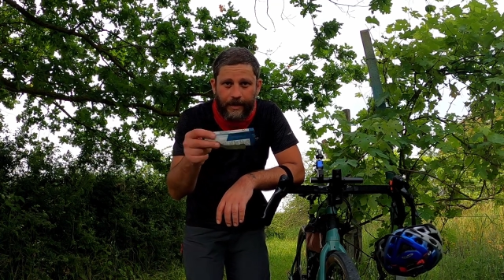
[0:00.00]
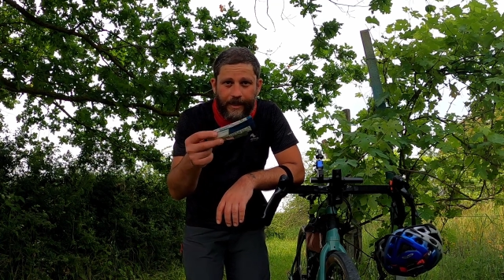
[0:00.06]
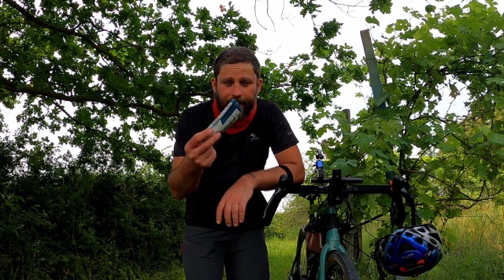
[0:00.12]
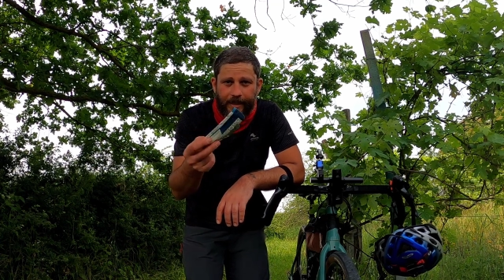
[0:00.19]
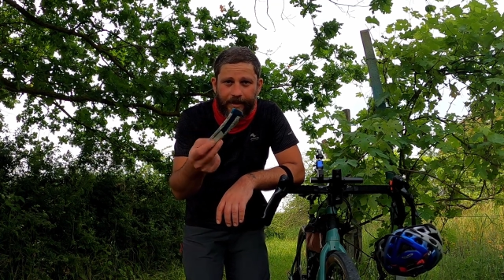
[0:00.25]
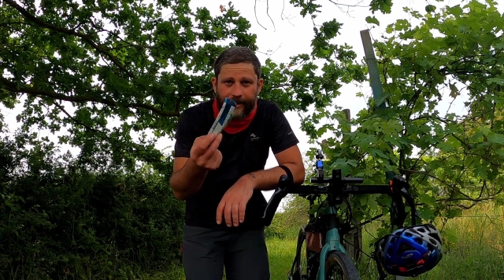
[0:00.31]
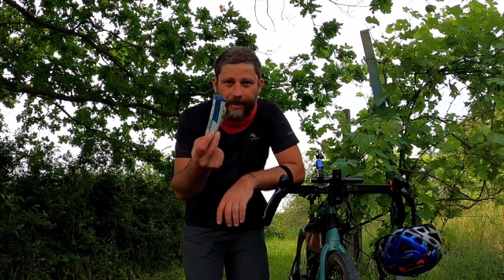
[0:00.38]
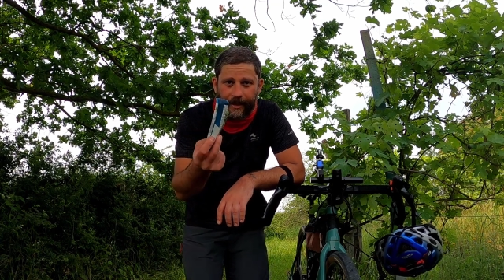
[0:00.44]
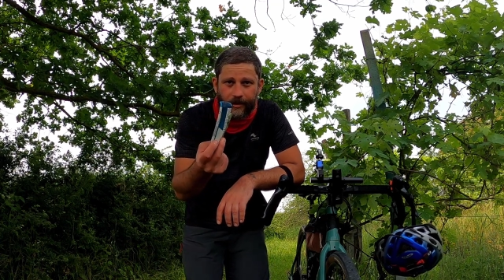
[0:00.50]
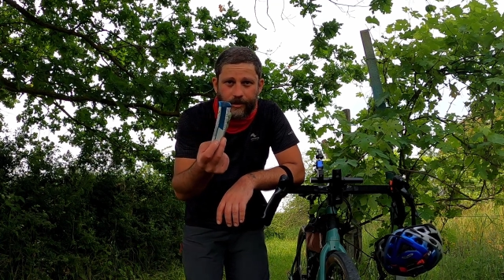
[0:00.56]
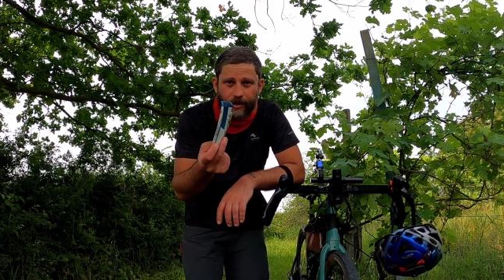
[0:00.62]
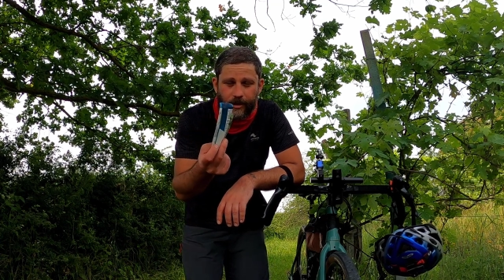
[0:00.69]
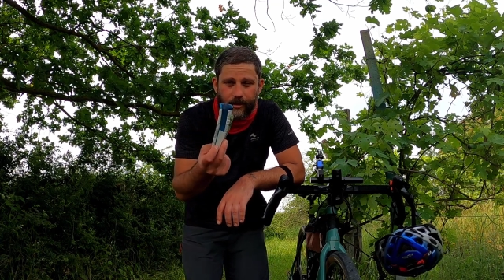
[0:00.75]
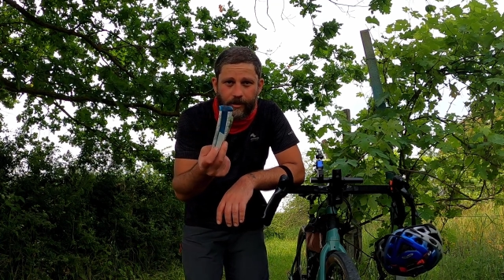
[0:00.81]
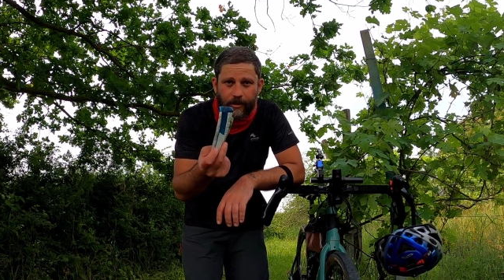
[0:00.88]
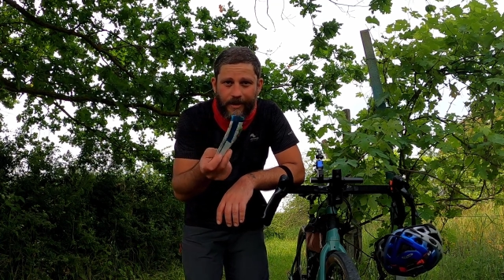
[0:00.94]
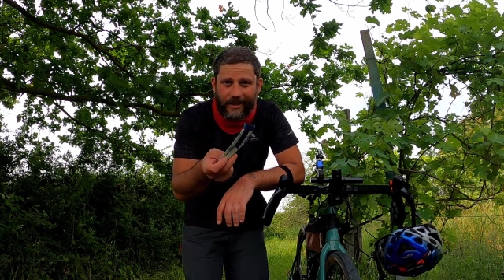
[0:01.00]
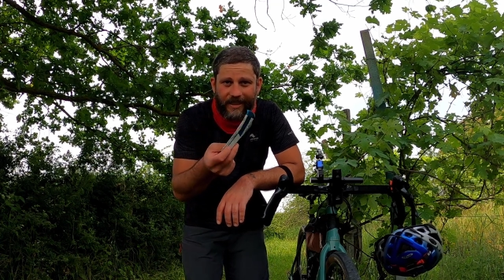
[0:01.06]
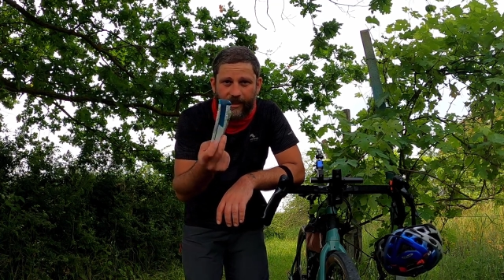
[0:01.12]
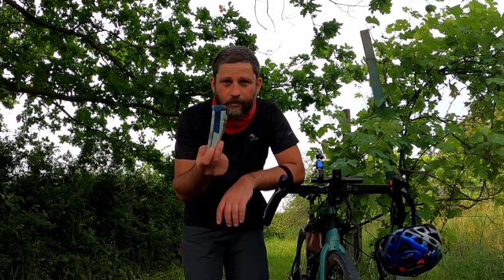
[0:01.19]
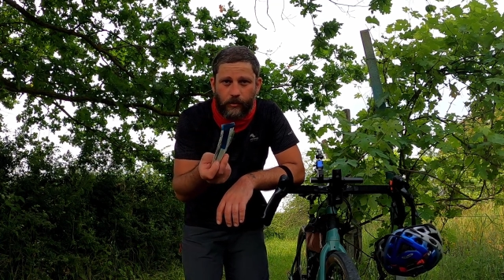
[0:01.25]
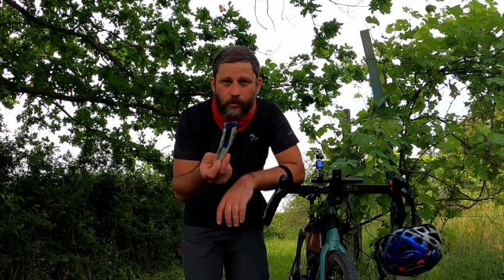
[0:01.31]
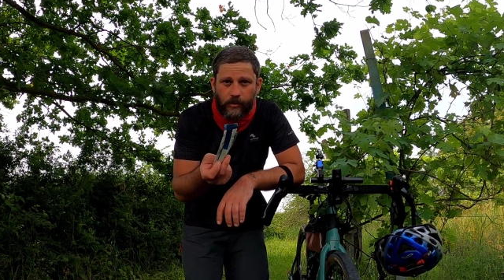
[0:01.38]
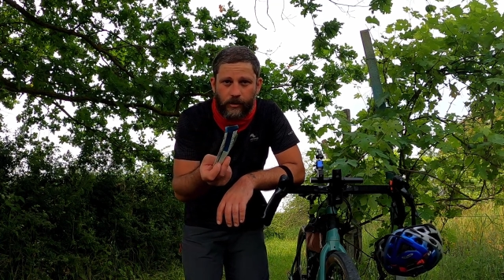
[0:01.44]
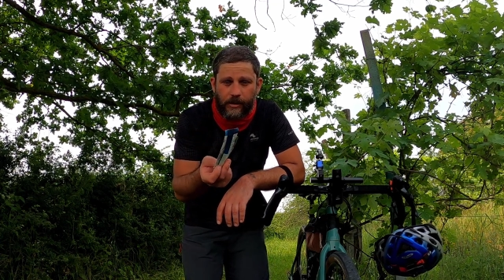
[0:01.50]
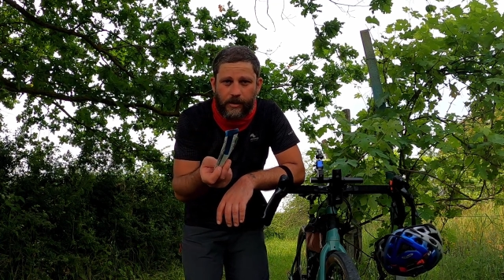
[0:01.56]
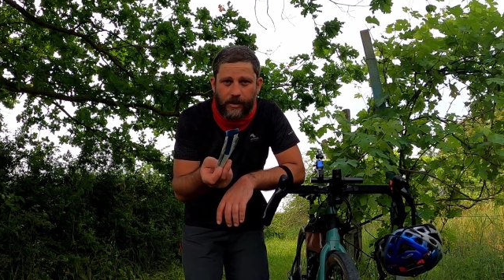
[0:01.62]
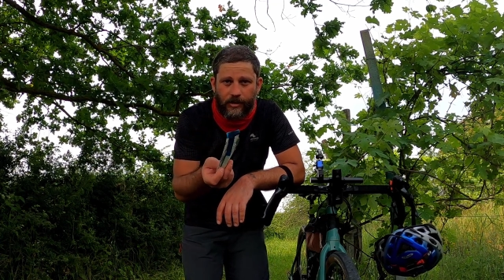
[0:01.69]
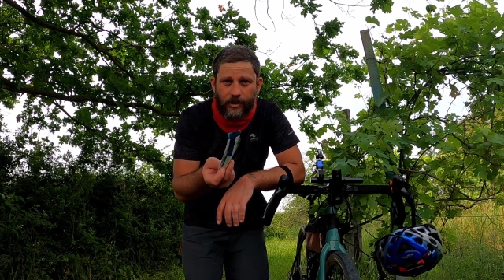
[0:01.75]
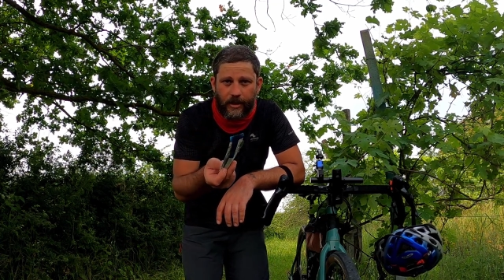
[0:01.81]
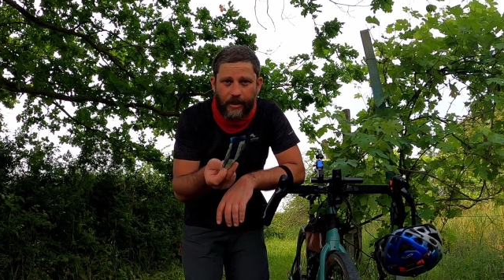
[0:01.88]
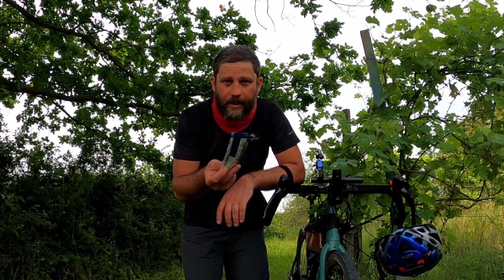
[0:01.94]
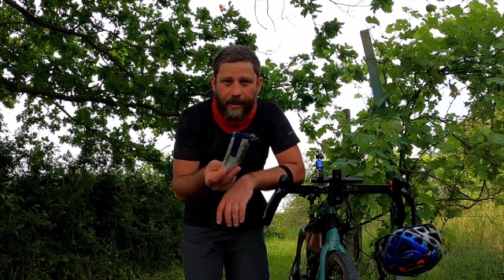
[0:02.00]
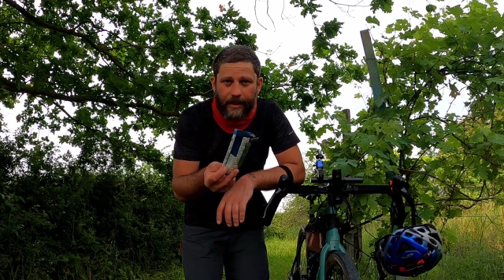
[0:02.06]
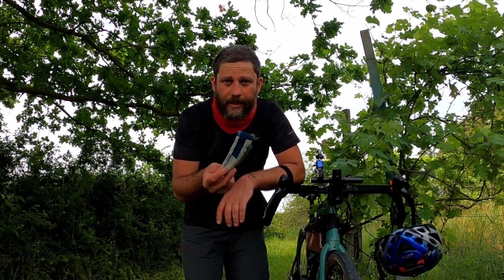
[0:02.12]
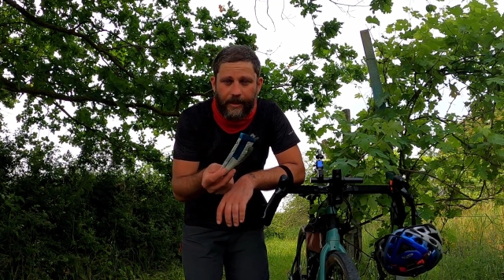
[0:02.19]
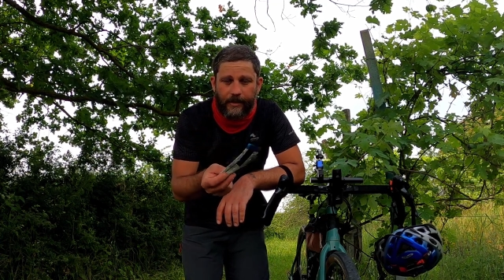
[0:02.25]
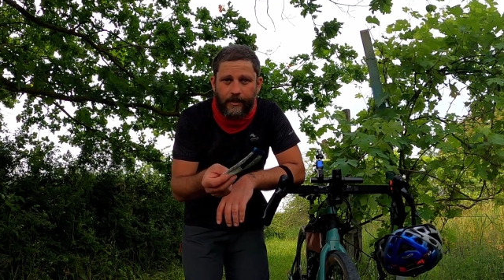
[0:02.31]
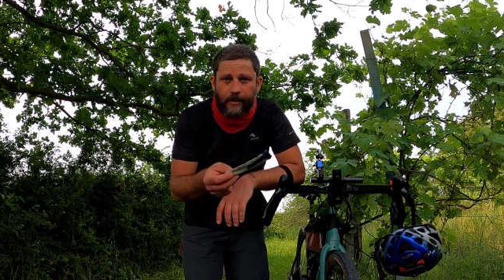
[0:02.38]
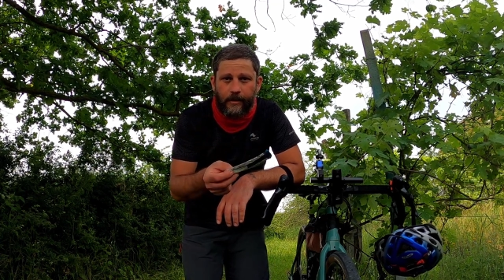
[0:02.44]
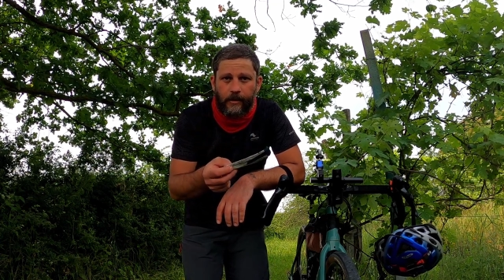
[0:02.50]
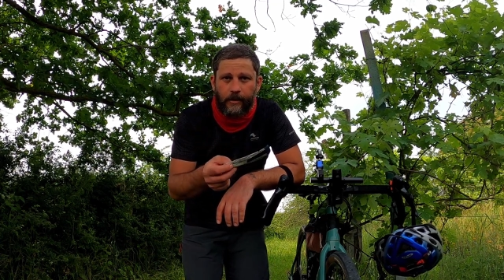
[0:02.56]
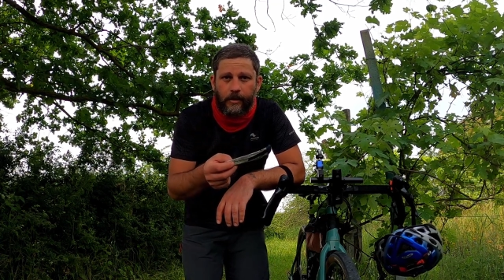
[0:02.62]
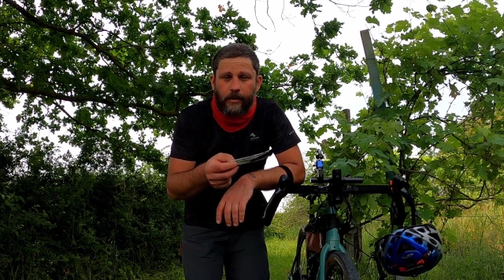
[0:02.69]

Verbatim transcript: Le cartacce e l'immondizia in generale